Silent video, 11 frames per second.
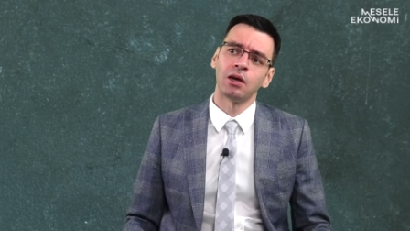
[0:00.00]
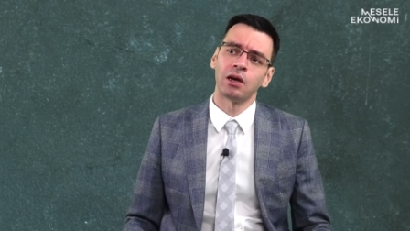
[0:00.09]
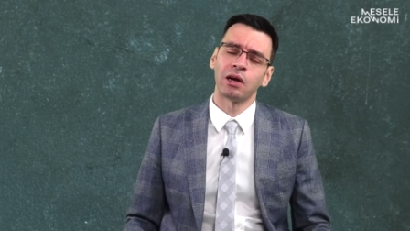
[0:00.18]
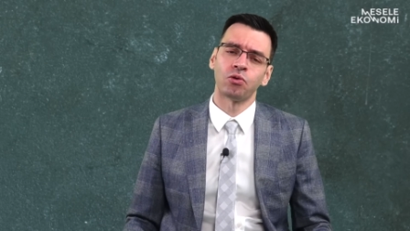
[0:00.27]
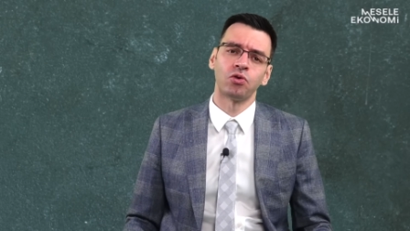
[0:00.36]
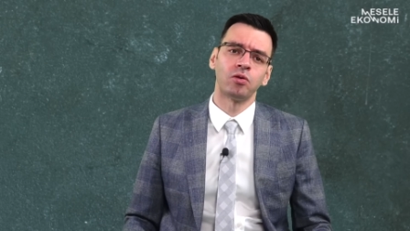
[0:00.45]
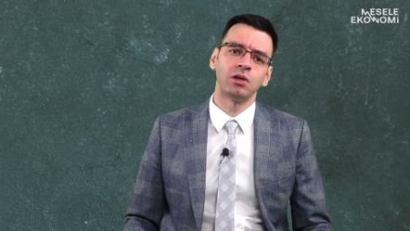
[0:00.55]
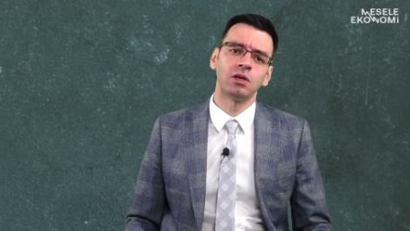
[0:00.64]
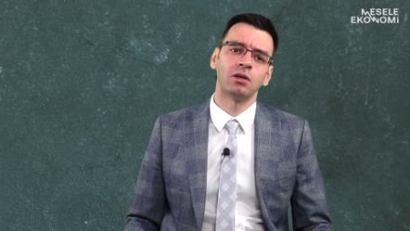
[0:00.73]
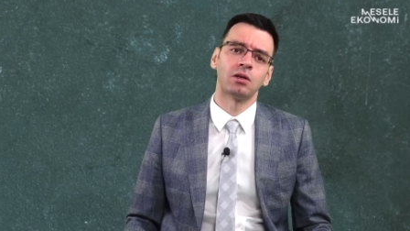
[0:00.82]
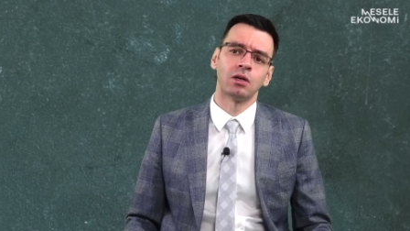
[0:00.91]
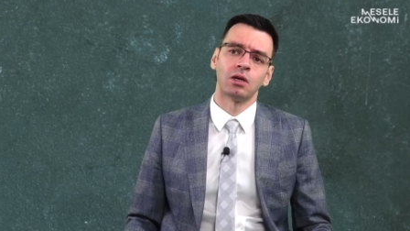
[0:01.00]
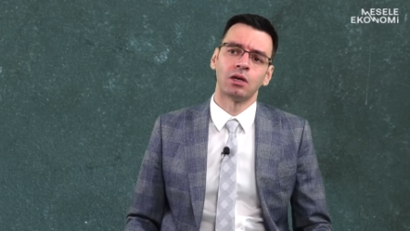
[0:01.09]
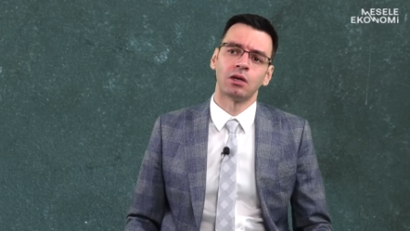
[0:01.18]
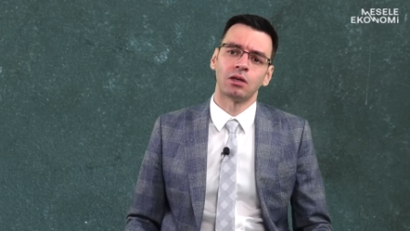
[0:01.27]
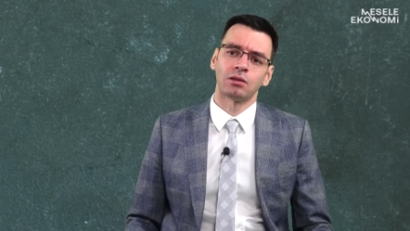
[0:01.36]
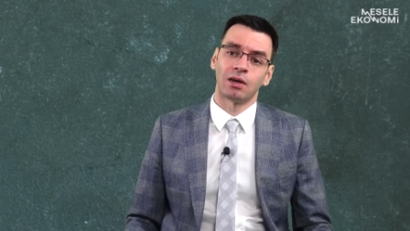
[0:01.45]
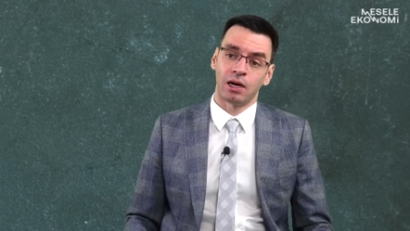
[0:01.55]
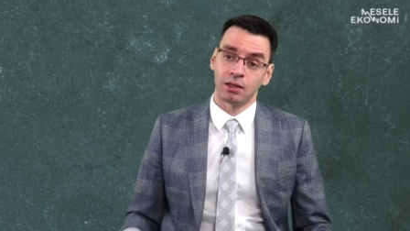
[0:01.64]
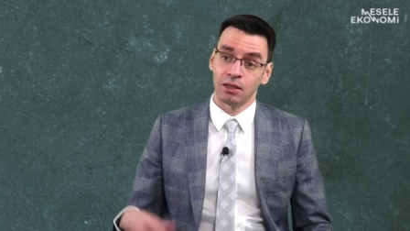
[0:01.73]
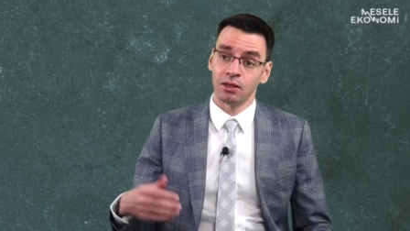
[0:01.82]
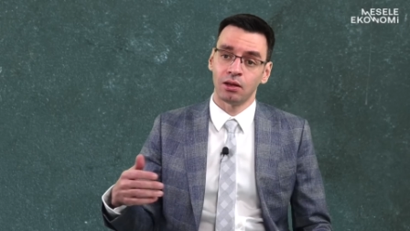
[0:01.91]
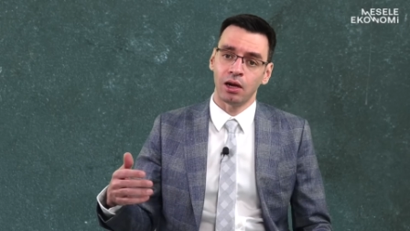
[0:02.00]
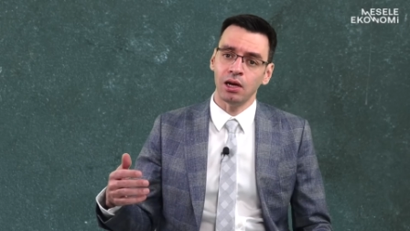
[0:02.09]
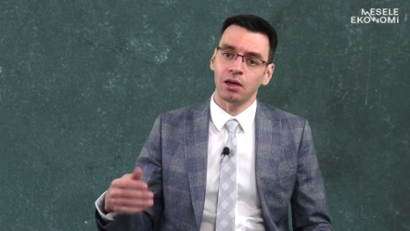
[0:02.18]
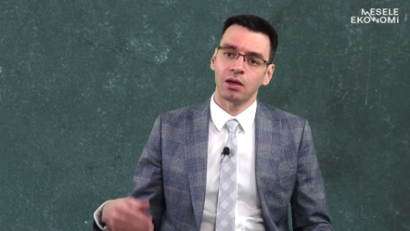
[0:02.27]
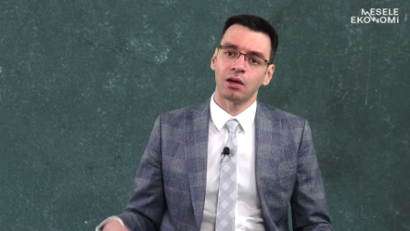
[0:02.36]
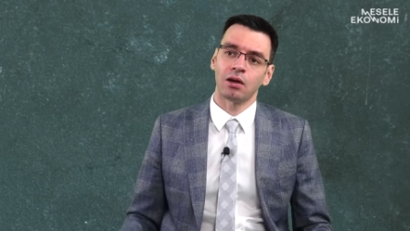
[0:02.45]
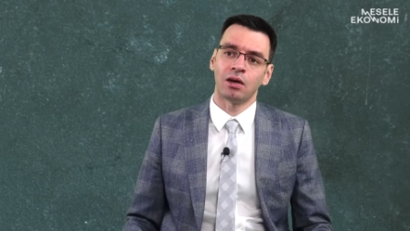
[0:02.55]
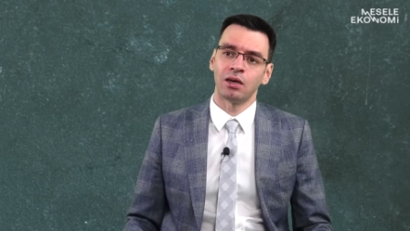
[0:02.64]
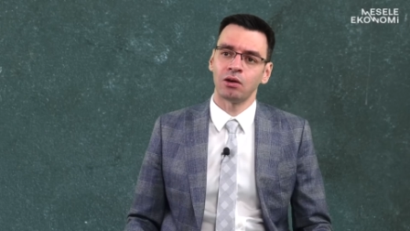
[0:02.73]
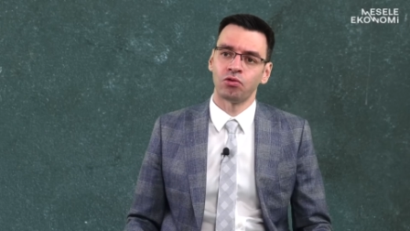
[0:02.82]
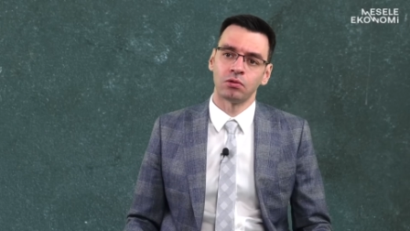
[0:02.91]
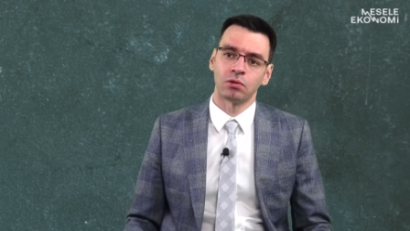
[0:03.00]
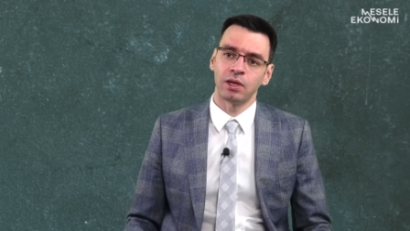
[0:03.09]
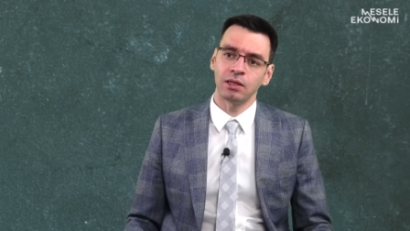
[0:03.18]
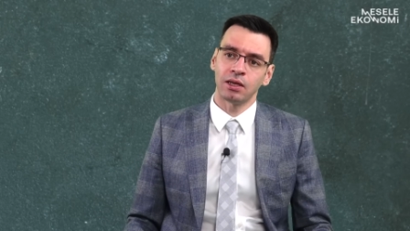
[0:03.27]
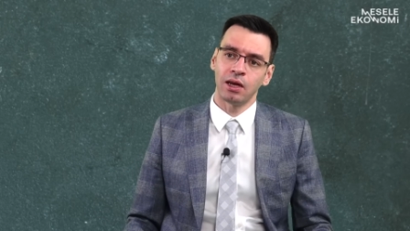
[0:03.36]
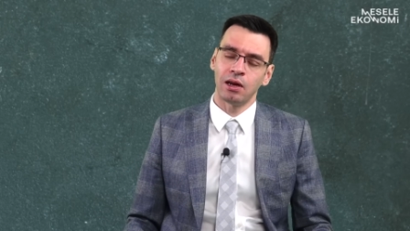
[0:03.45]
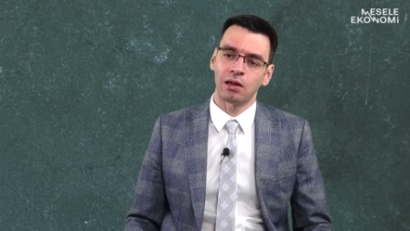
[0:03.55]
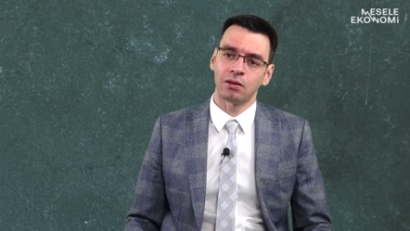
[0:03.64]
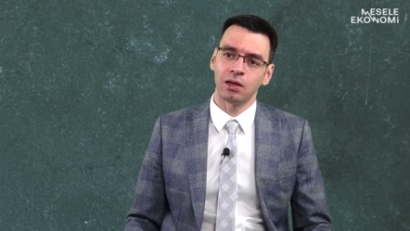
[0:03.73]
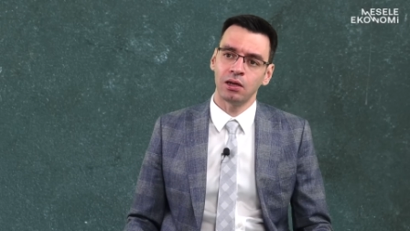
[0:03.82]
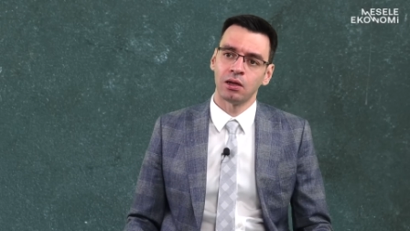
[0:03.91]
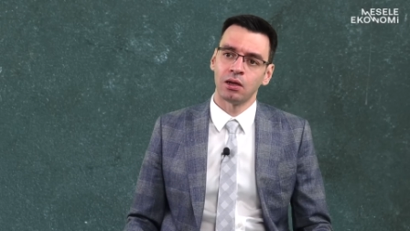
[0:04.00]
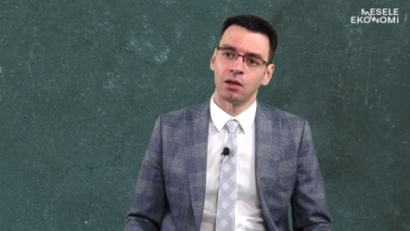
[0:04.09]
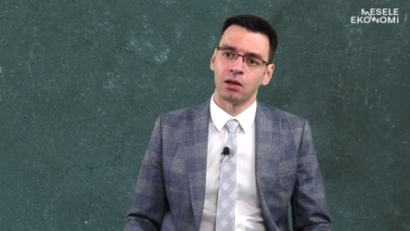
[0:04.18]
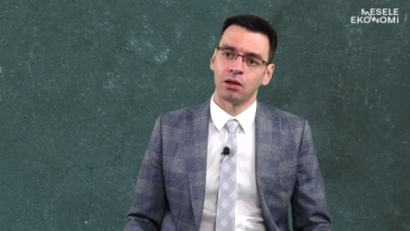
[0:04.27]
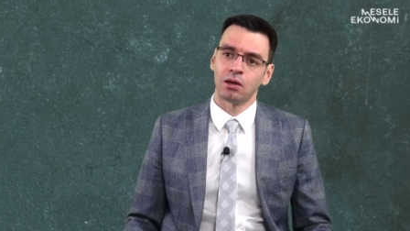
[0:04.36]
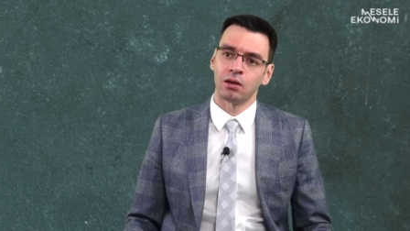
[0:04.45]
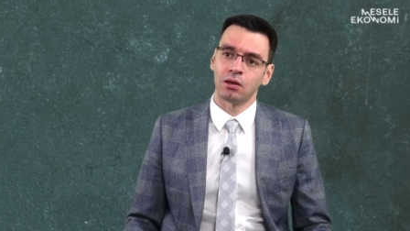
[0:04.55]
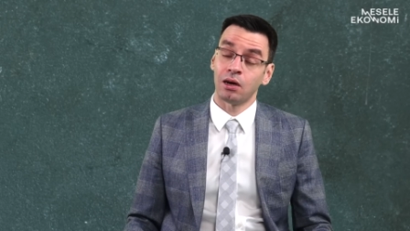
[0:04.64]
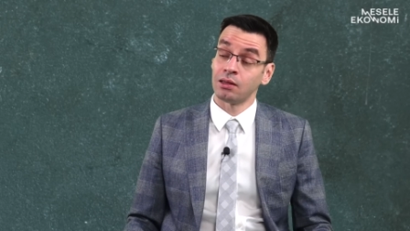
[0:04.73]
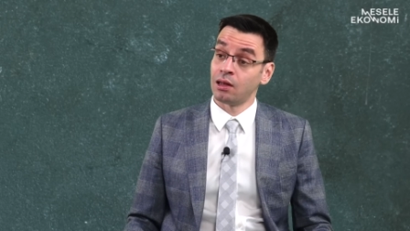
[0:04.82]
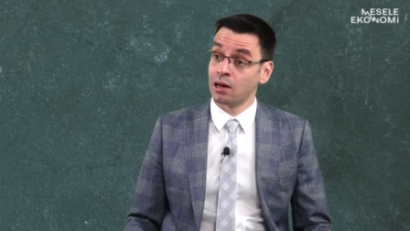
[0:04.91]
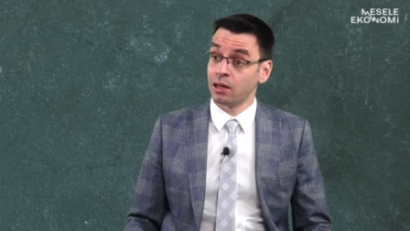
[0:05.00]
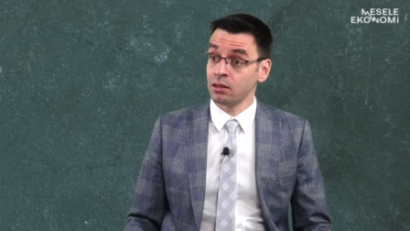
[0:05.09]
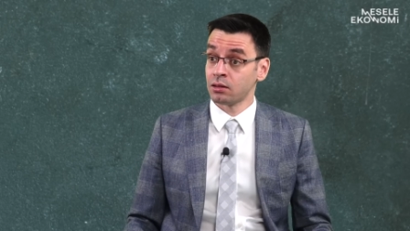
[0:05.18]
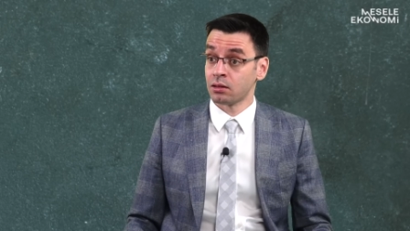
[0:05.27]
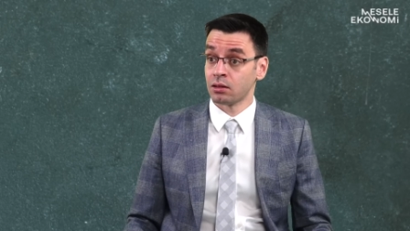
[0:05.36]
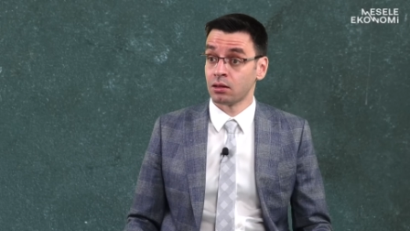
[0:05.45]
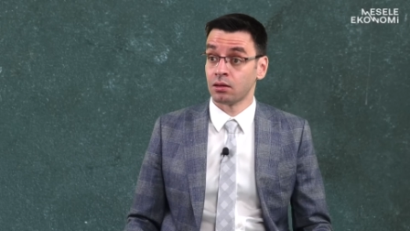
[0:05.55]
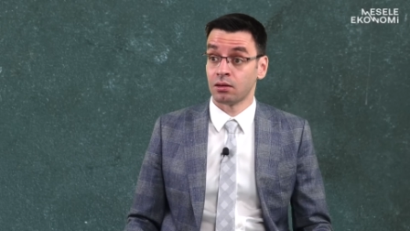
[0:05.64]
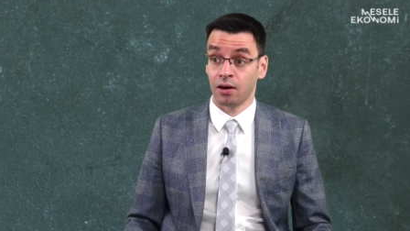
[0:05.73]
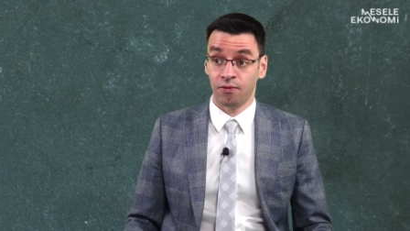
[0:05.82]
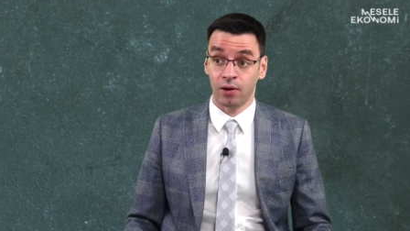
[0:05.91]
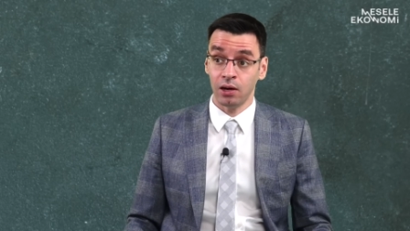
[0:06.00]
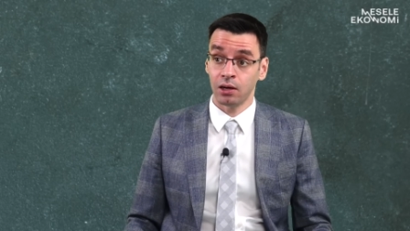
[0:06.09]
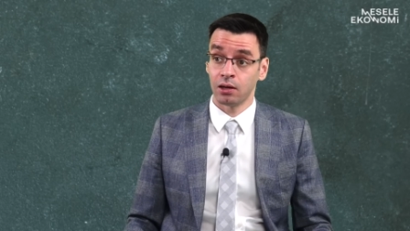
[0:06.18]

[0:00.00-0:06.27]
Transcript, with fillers: Ekonominin tarihinde ana konular genelde e, adalet, refah,